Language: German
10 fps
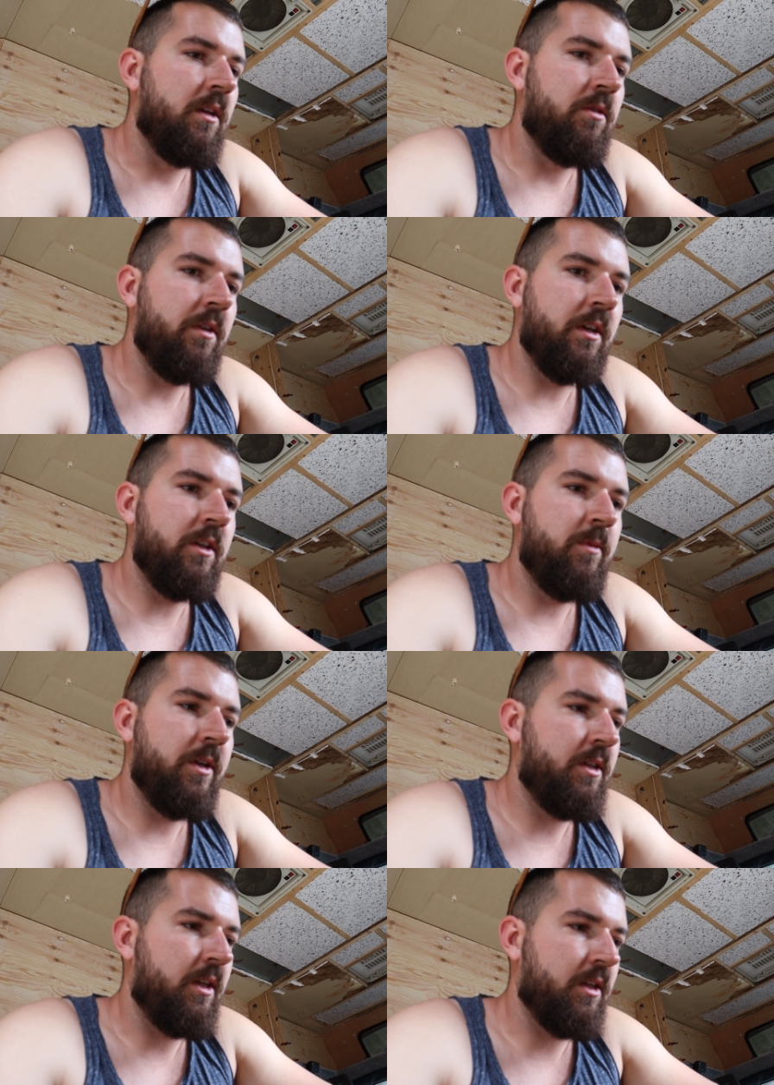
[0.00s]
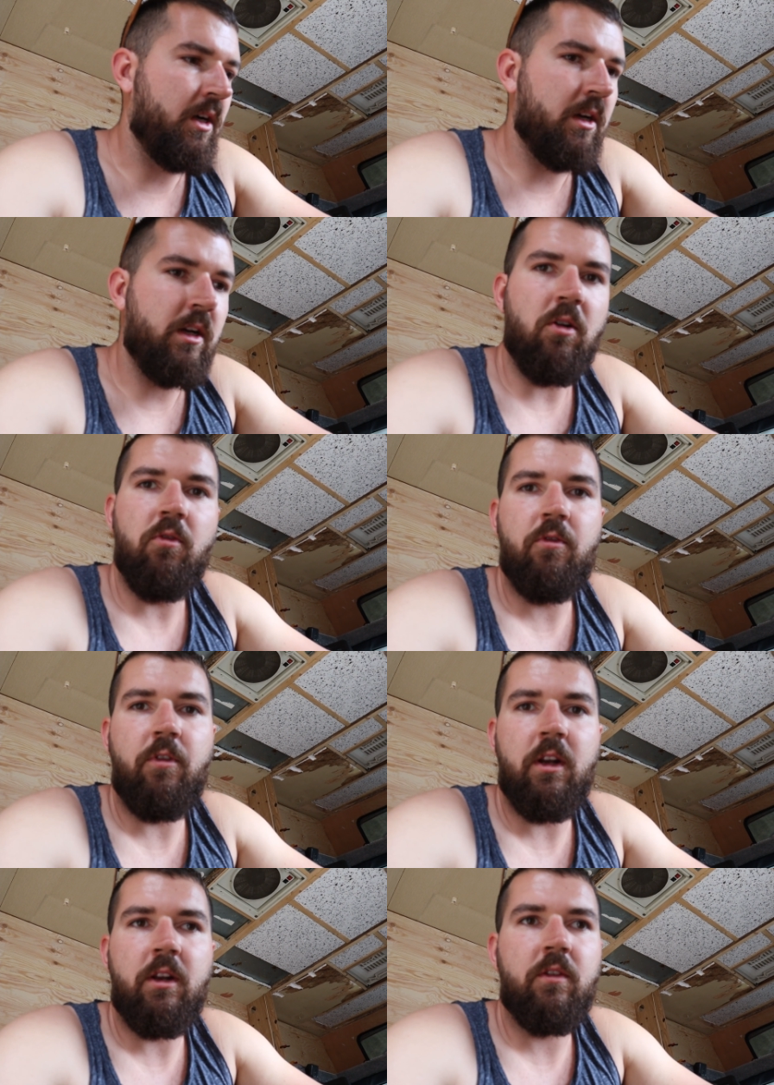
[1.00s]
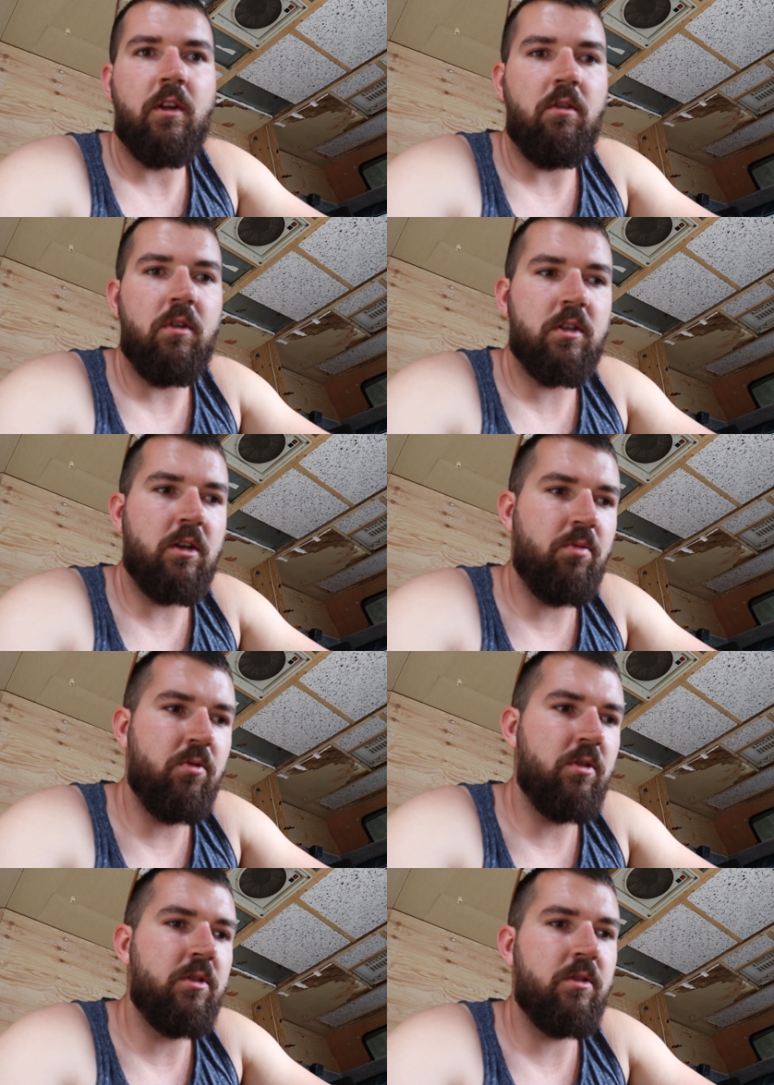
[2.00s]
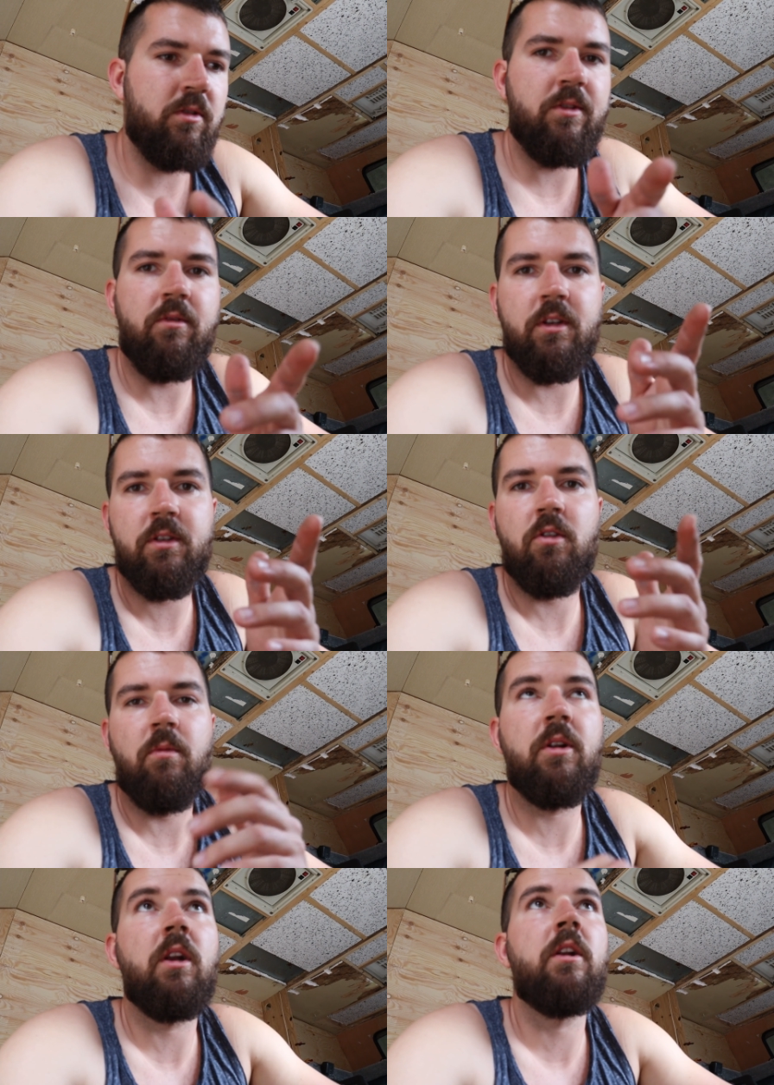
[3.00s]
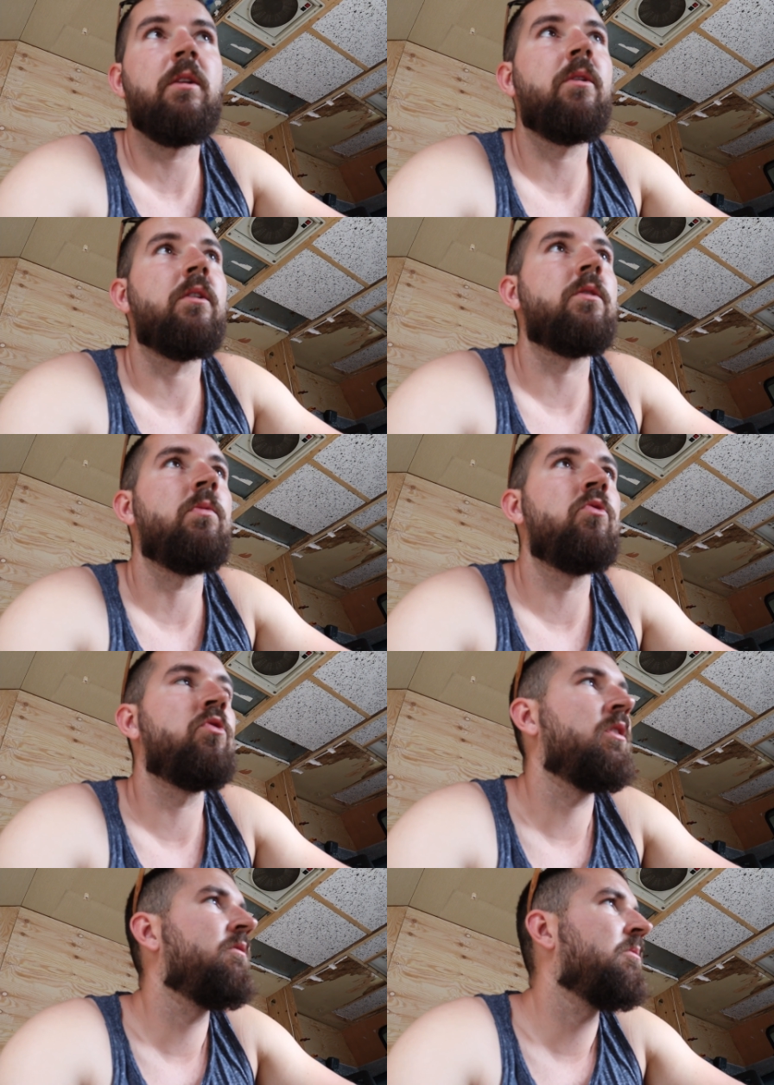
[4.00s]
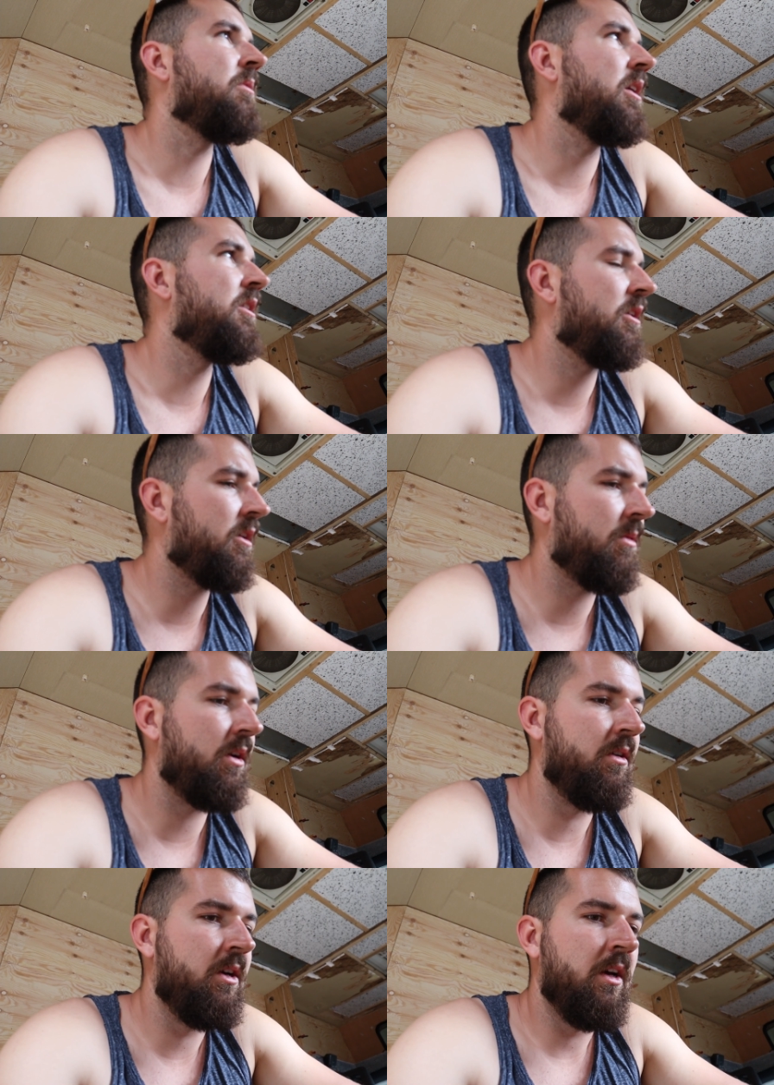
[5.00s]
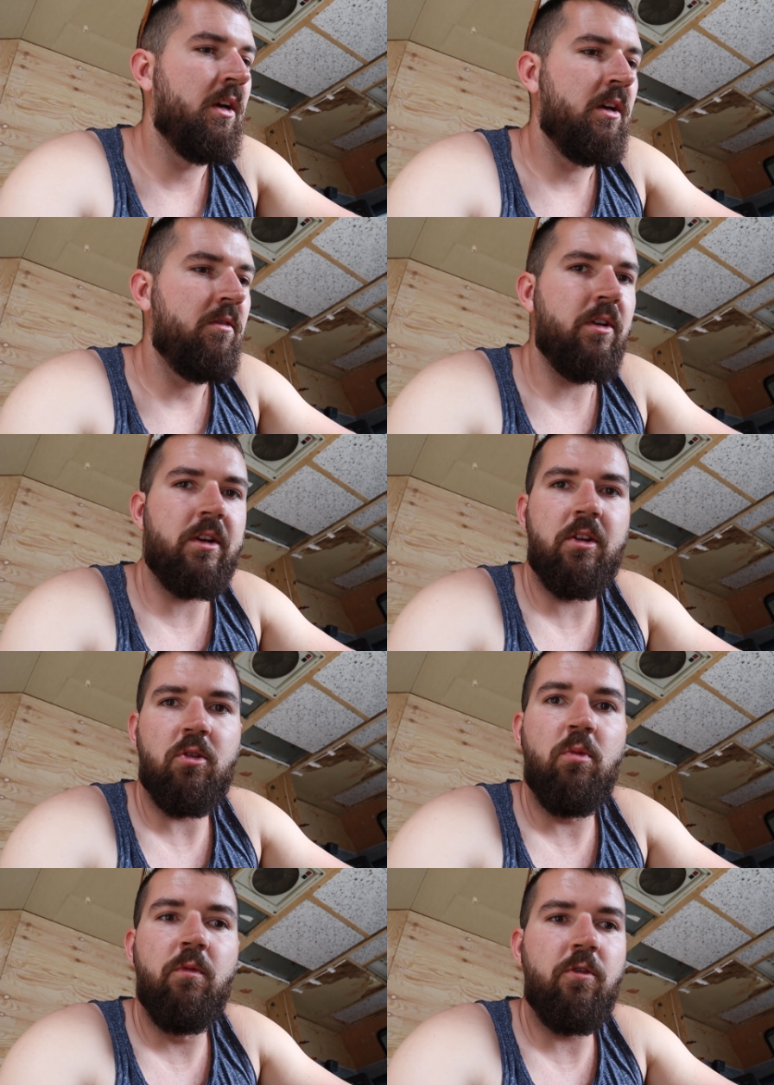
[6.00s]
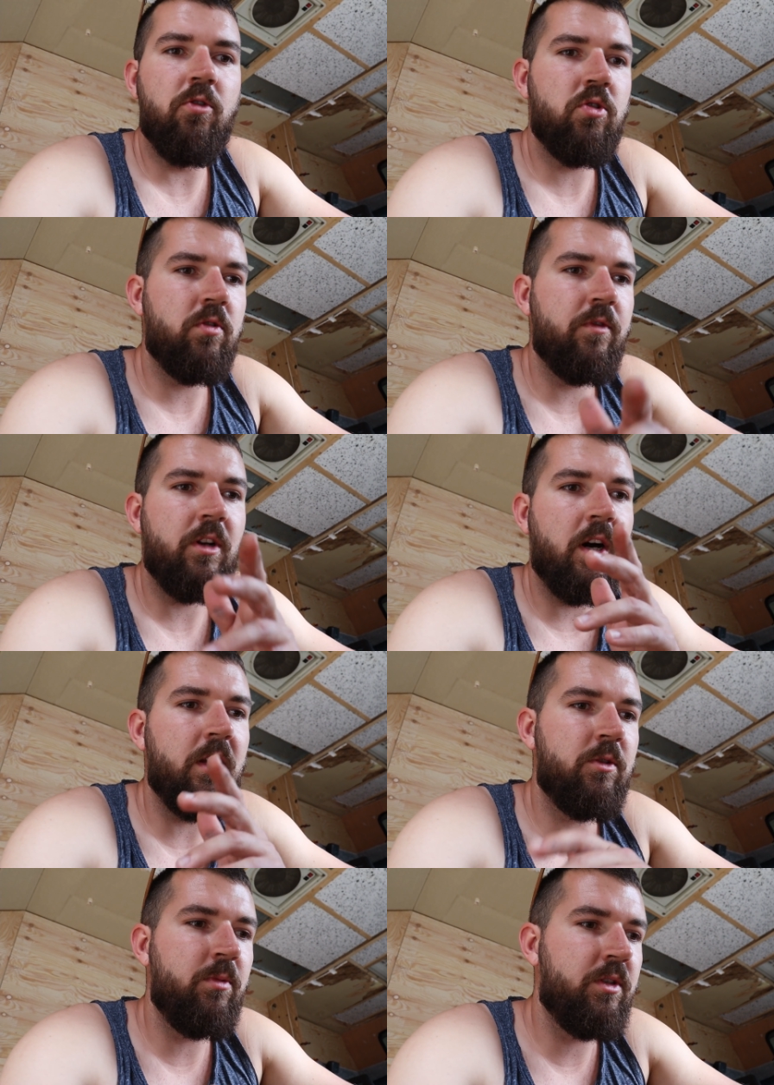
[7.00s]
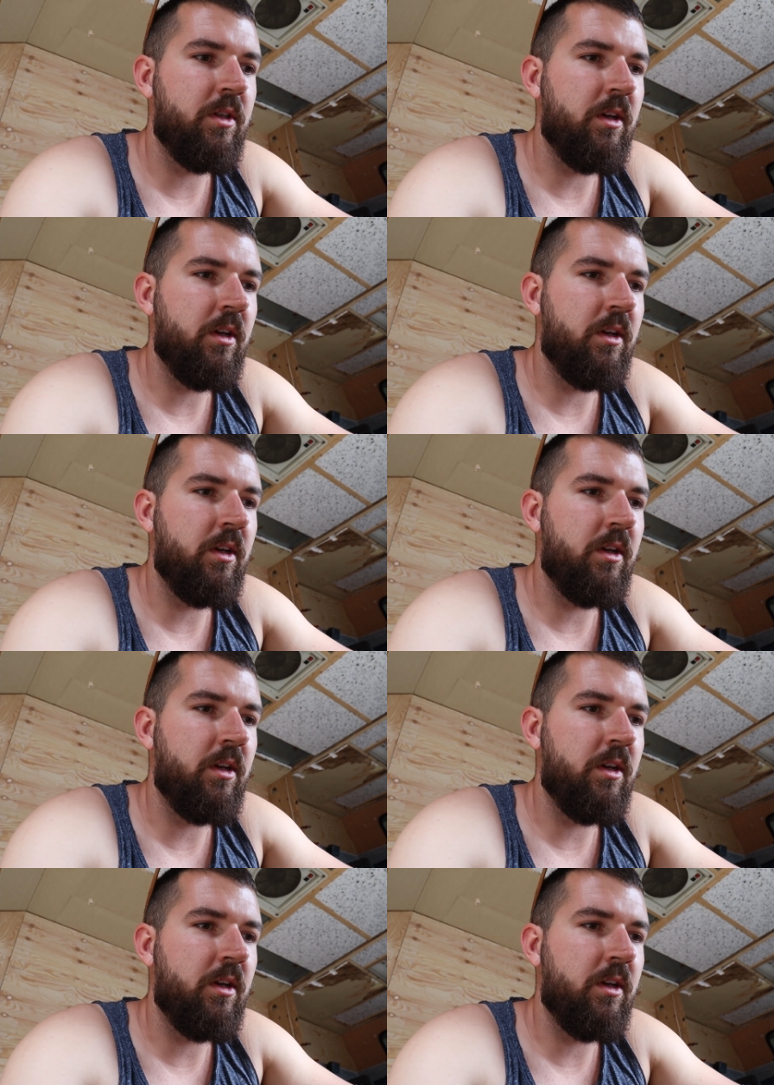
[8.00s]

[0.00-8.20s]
Deswegen ist mir das erst gar nicht aufgefallen, dass da auch was kaputt ist. Sowas kommt halt dann immer dazwischen, ne, wenn einer da mal wirklich rumfuscht und wieder alles mit